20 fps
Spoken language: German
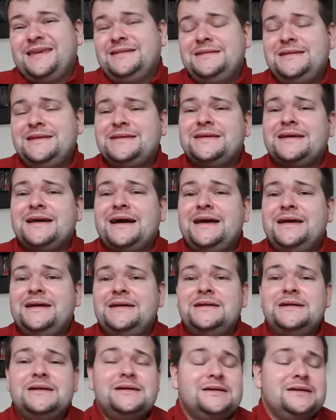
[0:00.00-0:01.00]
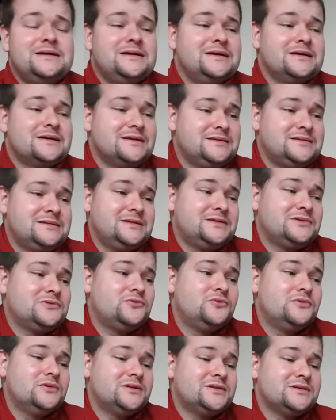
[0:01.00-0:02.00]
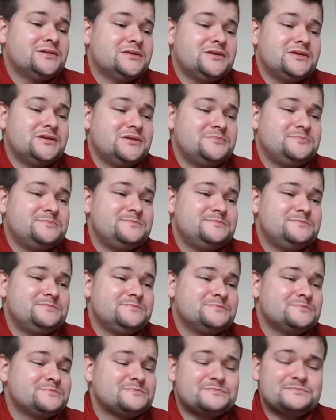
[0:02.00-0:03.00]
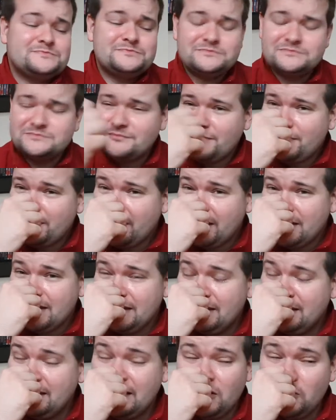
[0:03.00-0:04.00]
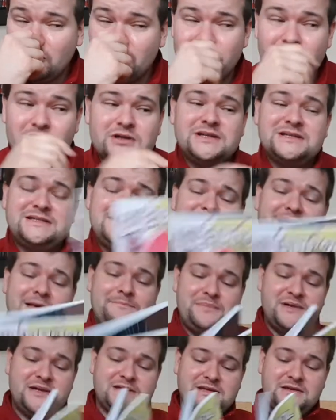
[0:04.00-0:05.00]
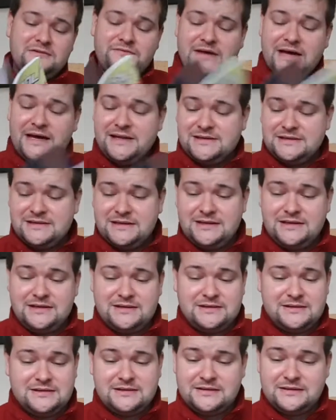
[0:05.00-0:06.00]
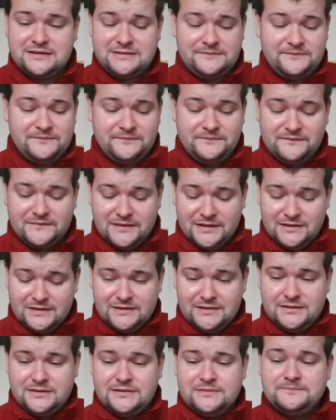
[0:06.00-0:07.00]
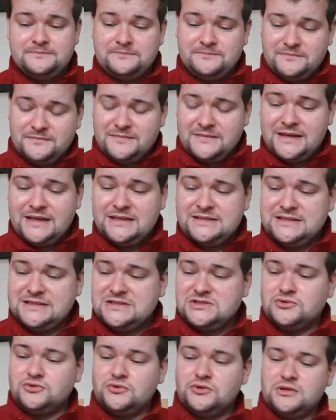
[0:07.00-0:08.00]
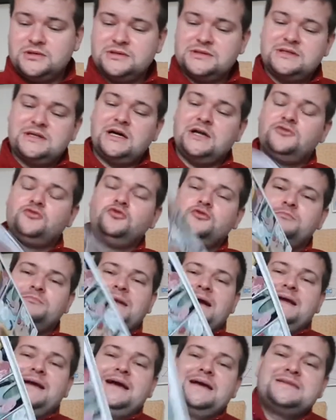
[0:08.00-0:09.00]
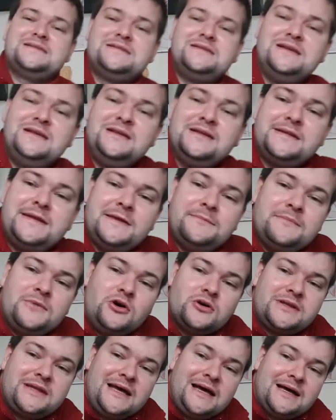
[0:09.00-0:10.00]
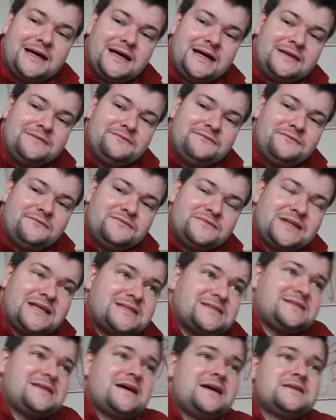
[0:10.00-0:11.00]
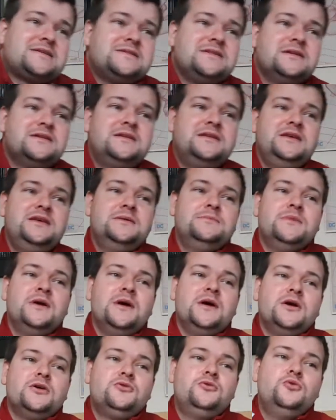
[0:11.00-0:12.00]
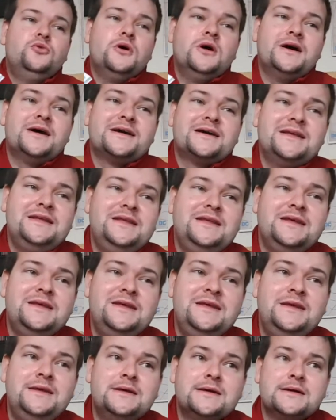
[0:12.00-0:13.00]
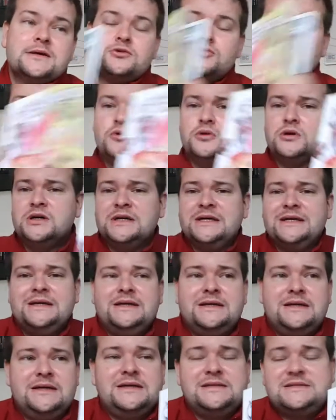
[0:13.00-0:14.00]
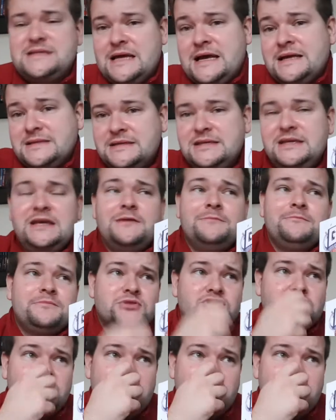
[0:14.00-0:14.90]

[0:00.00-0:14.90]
richtig geil, äh, richtig gut. Ähm, auch wirklich sehr bildgewaltig. Ähm, es ist so ein Cartoon-Manga-Stil, liegt eben auch daran, das Zeichnerteam Gurihiru. Äh, es ist ein Team